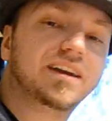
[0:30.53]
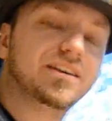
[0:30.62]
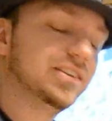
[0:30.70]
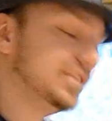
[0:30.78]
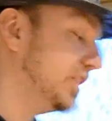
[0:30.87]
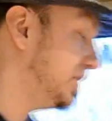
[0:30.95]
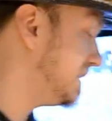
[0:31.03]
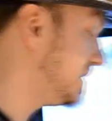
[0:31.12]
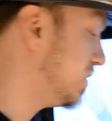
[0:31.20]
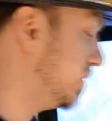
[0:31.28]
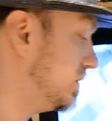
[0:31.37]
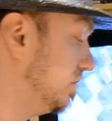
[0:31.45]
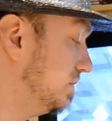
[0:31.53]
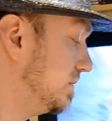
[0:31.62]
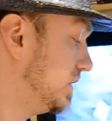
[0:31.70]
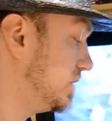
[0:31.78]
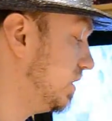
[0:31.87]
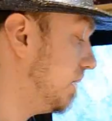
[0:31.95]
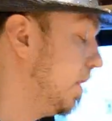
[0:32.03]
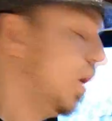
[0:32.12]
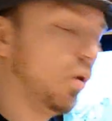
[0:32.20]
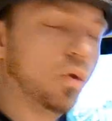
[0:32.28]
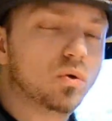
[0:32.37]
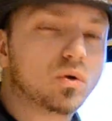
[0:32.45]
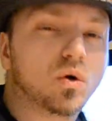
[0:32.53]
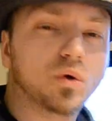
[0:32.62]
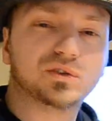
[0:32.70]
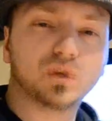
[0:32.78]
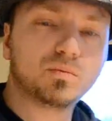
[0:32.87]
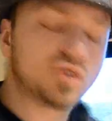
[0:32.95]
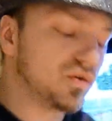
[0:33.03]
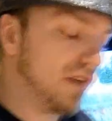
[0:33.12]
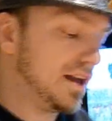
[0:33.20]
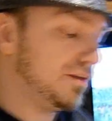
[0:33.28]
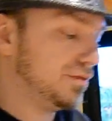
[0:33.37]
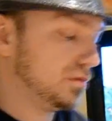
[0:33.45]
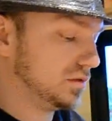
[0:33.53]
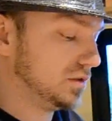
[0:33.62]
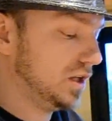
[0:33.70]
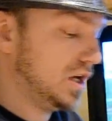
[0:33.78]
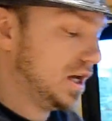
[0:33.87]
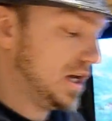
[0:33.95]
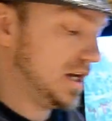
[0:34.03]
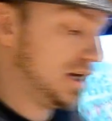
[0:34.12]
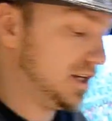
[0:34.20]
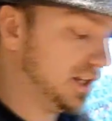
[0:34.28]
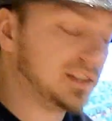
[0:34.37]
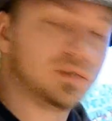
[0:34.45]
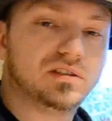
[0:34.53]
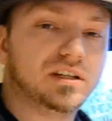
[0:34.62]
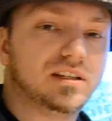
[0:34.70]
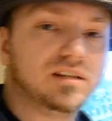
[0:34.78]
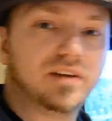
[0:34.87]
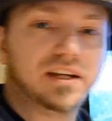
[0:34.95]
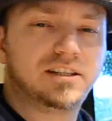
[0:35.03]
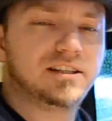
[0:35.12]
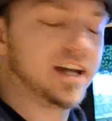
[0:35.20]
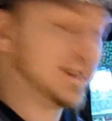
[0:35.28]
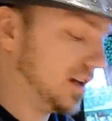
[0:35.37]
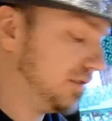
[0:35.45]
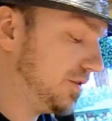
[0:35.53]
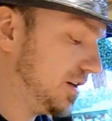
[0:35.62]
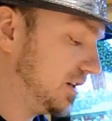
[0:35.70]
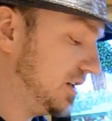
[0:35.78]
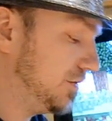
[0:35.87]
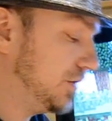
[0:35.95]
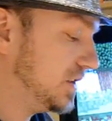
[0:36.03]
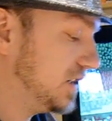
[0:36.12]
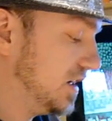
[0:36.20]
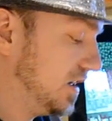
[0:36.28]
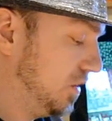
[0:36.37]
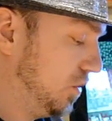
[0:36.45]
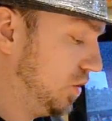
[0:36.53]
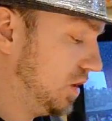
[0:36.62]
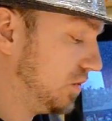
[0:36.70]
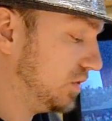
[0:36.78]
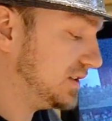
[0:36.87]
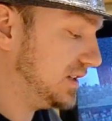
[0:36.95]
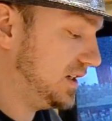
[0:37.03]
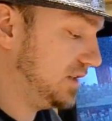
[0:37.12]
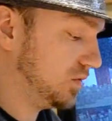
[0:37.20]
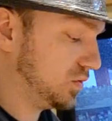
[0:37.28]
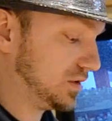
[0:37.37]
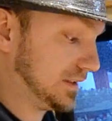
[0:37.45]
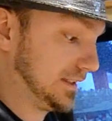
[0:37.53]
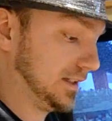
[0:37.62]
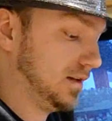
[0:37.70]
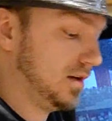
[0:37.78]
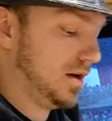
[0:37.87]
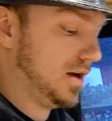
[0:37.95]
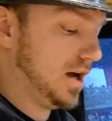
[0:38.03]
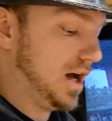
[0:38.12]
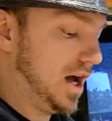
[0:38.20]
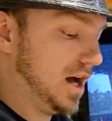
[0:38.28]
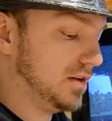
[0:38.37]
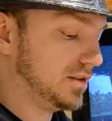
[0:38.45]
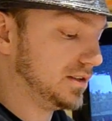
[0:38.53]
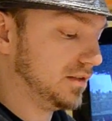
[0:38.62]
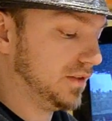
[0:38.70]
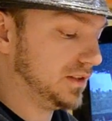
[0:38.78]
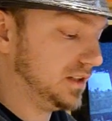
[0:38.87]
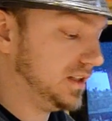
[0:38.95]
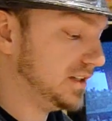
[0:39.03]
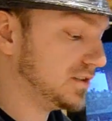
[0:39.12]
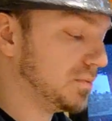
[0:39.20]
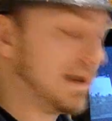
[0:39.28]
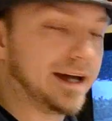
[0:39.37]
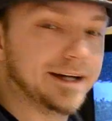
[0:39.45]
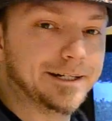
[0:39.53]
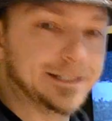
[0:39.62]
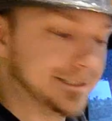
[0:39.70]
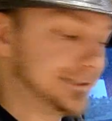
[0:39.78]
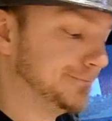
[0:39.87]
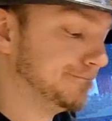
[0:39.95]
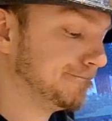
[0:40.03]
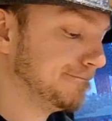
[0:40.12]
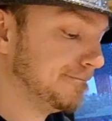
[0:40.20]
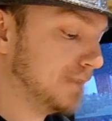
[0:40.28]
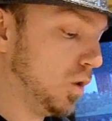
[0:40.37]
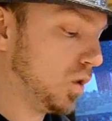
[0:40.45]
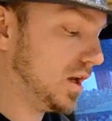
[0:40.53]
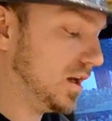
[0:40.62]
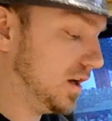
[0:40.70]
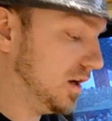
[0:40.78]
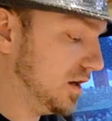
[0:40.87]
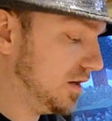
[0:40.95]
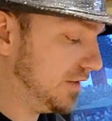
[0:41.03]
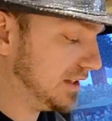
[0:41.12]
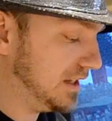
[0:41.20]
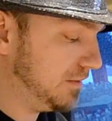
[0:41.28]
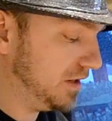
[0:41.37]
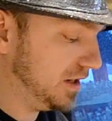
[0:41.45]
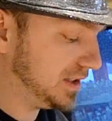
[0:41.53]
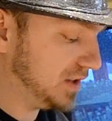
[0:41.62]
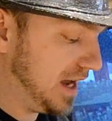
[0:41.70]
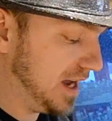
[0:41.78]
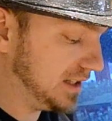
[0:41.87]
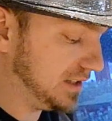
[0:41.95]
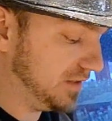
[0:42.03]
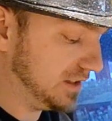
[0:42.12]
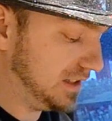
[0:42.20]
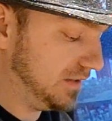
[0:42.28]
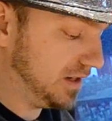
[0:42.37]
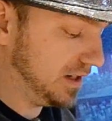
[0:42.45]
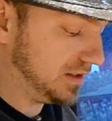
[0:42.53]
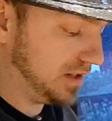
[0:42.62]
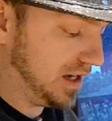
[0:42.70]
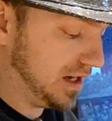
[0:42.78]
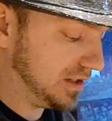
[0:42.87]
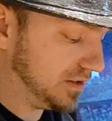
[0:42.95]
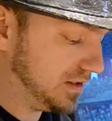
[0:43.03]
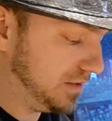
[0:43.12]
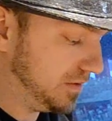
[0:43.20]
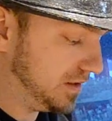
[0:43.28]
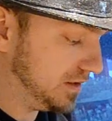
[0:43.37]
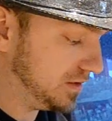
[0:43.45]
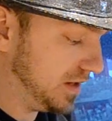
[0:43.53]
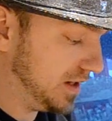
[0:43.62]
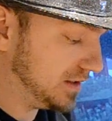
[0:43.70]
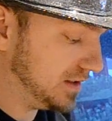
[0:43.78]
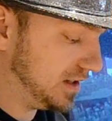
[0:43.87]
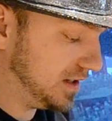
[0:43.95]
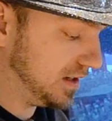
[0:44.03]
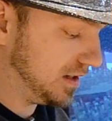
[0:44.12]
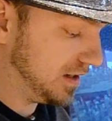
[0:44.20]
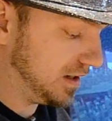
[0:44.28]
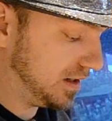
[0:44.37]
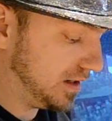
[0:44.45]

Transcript: IO. 90 Sekunden. So, ohne groß Umschweifungen äh, jetzt zu tätigen, werde ich direkt anfangen. Ihr wollt ja hören und sehen und alles, was ich hier so mache. Okay, äh, was nehmen wir denn zuerst? Was nehmen wir denn zuerst? Was nehmen wir denn zuerst? Nein, nein,